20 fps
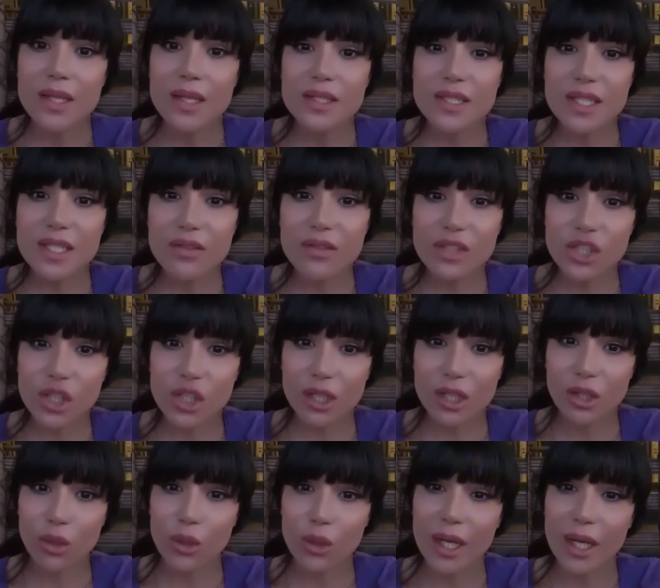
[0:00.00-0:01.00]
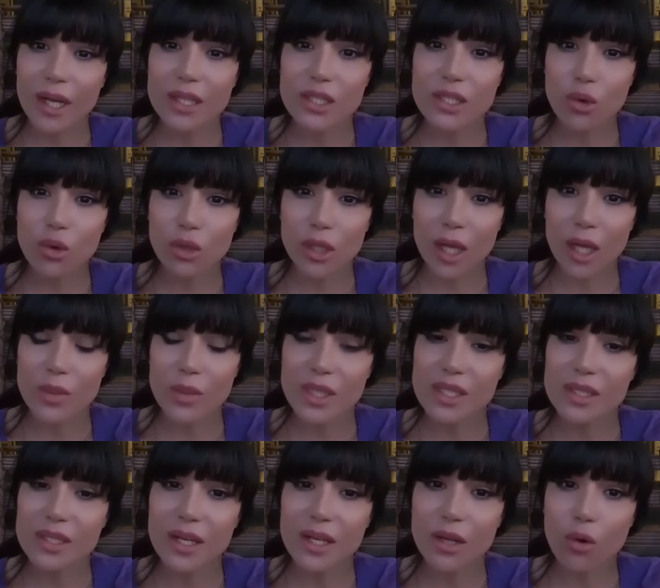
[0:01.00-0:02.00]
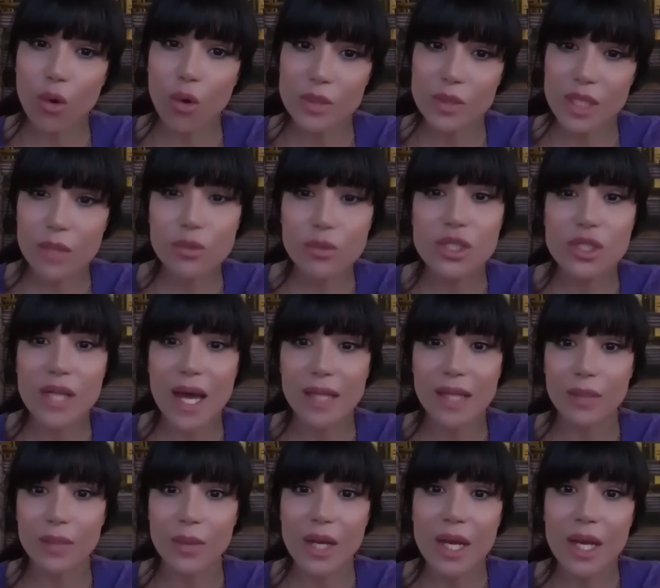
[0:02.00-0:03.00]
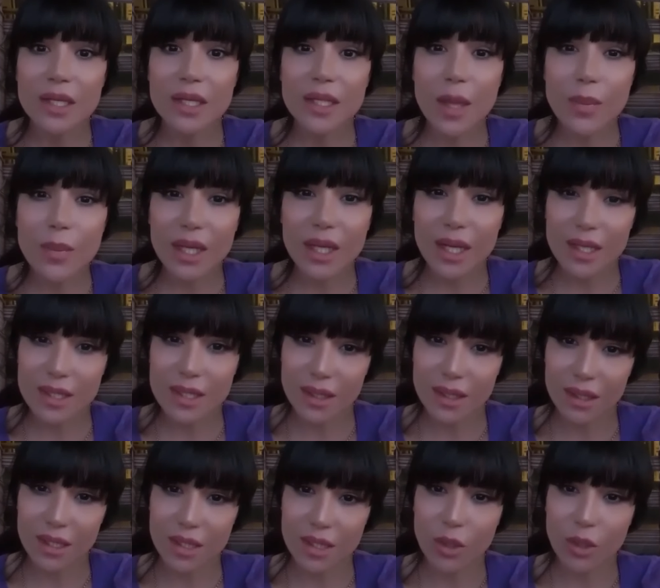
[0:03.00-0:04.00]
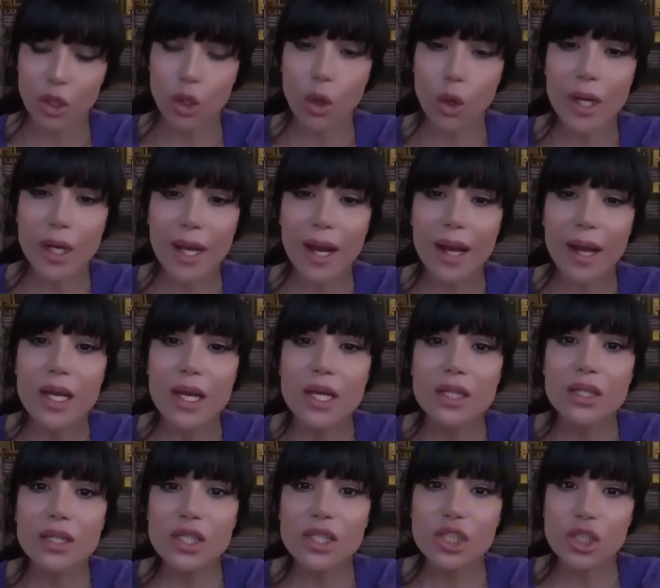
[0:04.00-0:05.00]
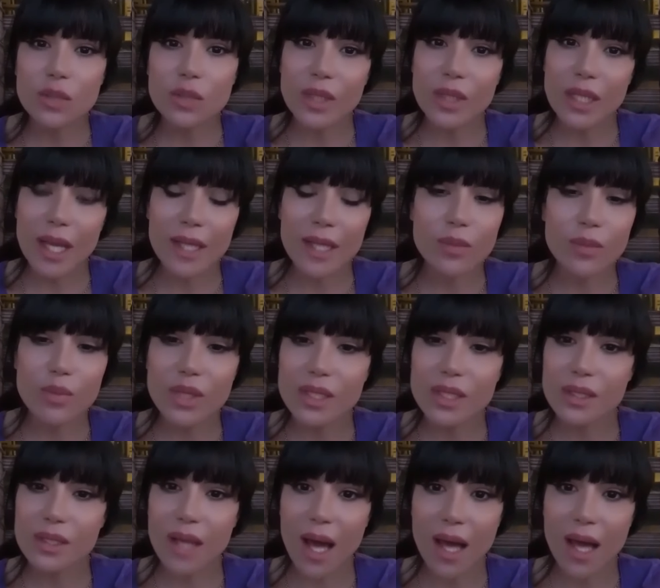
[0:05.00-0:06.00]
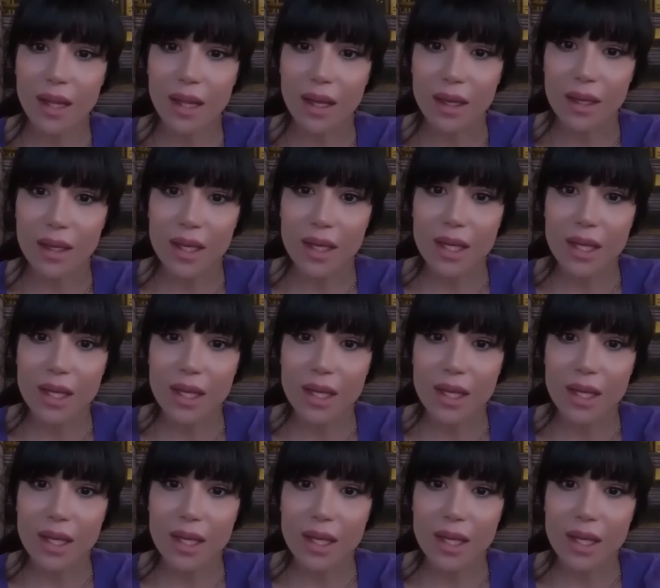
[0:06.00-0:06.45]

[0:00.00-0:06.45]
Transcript: Девочкой то и котенком, и стариком тем усатым я приходил к тебе только, ты же меня не признала.